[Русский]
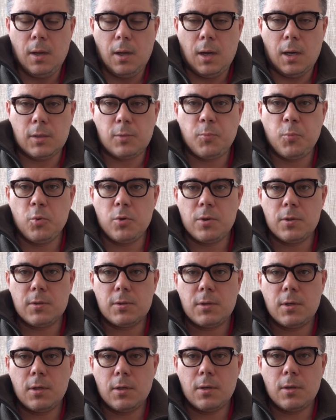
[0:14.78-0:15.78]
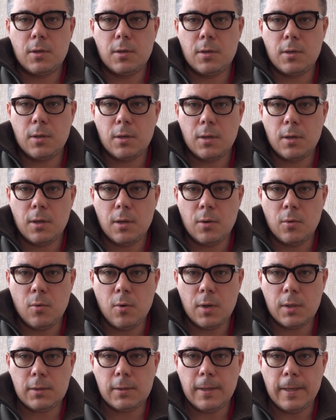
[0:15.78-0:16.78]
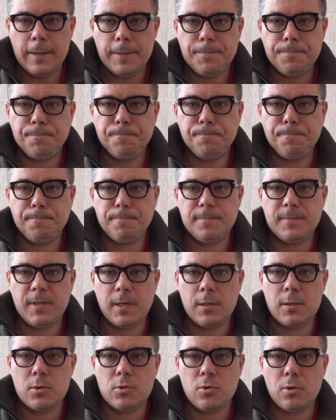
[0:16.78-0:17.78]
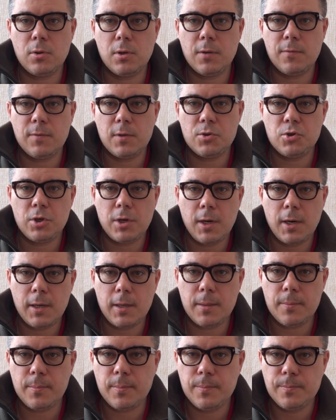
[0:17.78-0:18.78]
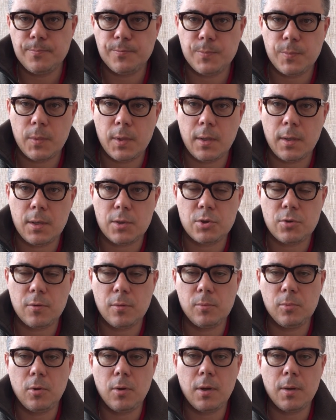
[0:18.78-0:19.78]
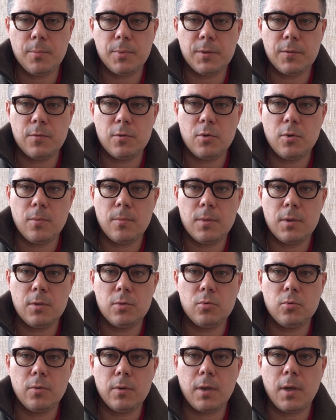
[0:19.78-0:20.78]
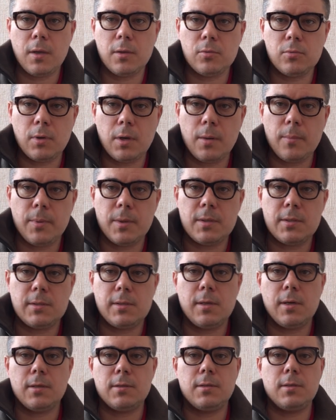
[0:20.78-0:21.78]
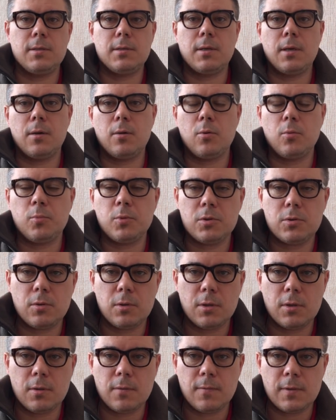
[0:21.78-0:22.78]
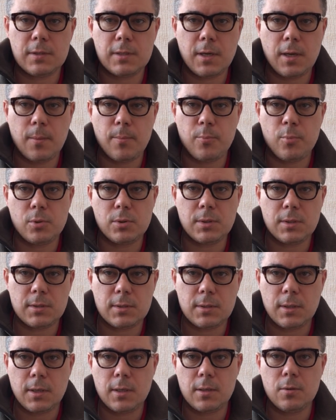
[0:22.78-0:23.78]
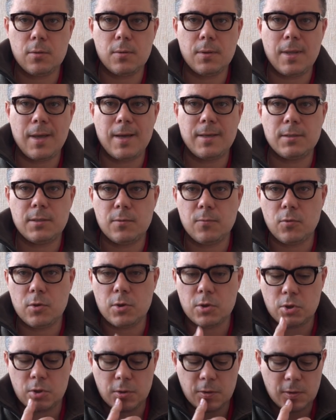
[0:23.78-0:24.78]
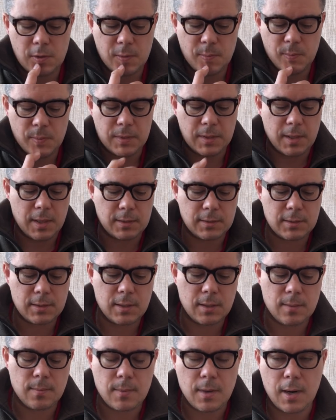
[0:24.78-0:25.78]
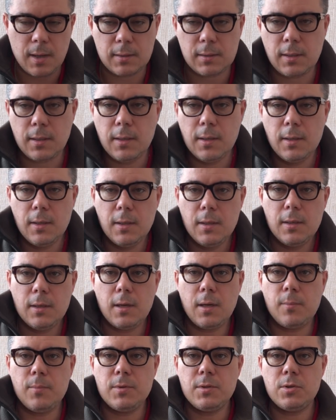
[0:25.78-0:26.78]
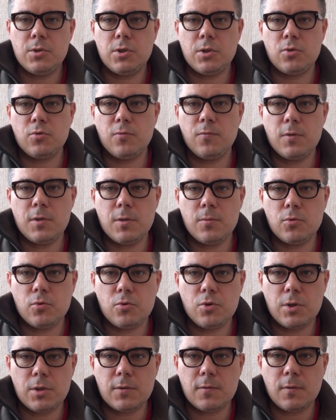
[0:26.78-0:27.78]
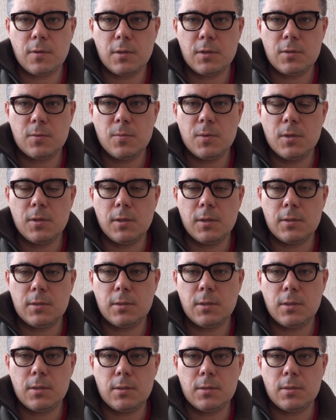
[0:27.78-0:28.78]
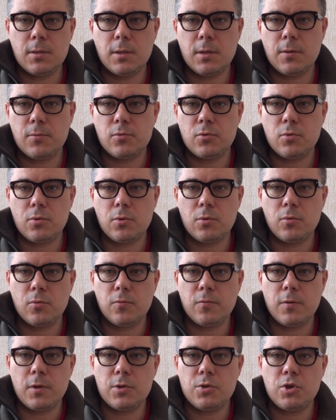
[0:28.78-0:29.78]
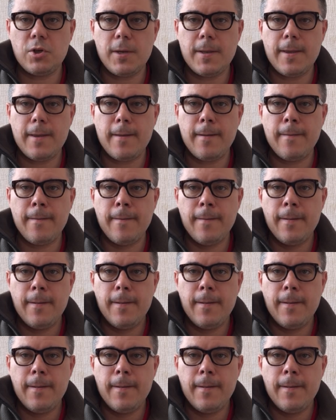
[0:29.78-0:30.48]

от путинских э, орд. Традиционно в начале э, нашего блога подведем итоги, которые понесли российские оккупационные войска по состоянию на сегодняшний день 15 марта. Как мы сейчас увидим, существенно изменилась статистика в сторону увеличения